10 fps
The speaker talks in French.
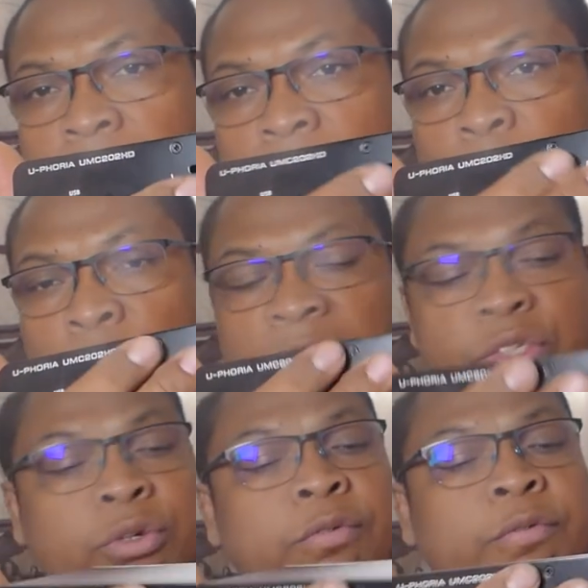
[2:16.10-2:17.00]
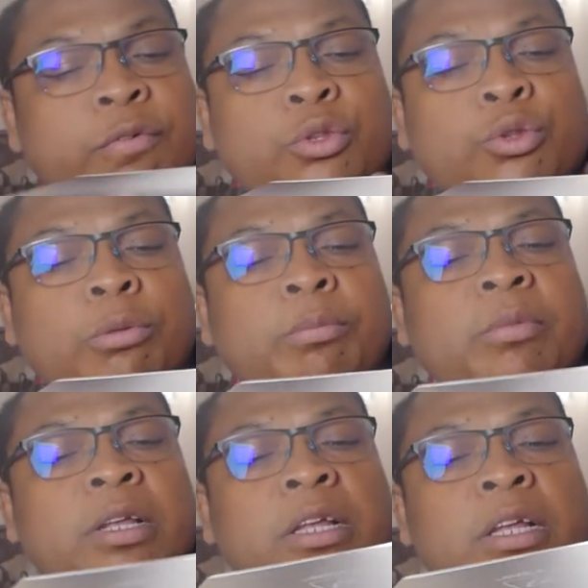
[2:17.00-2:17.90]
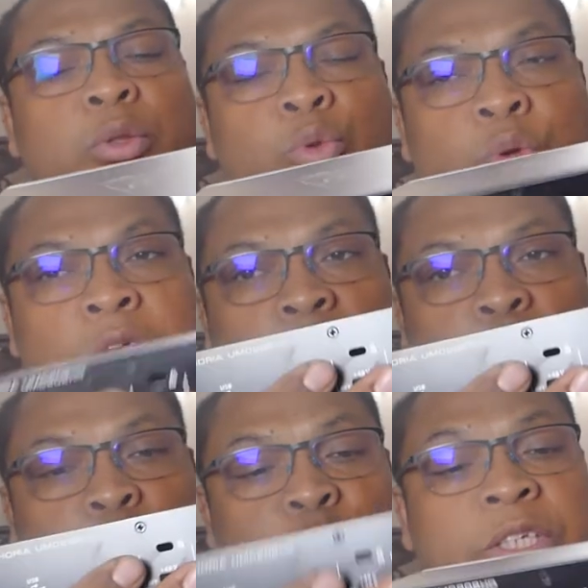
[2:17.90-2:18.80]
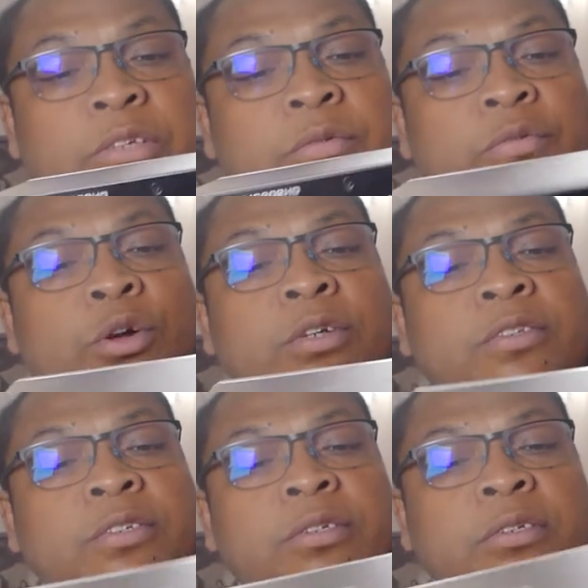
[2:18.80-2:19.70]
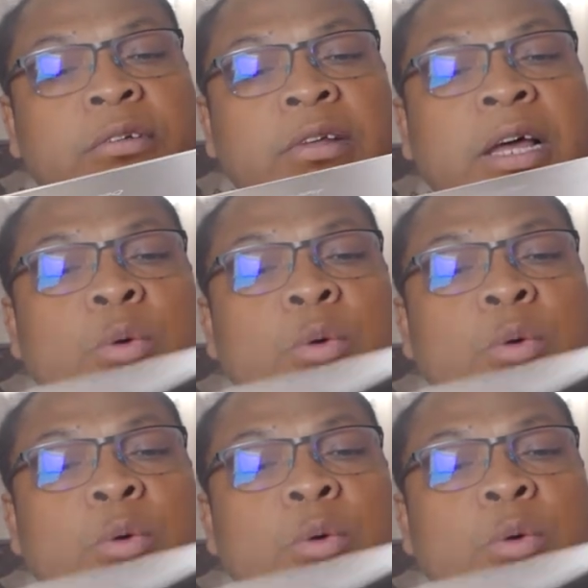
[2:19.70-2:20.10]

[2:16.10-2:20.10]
alimentation fantôme de 48 volts. Là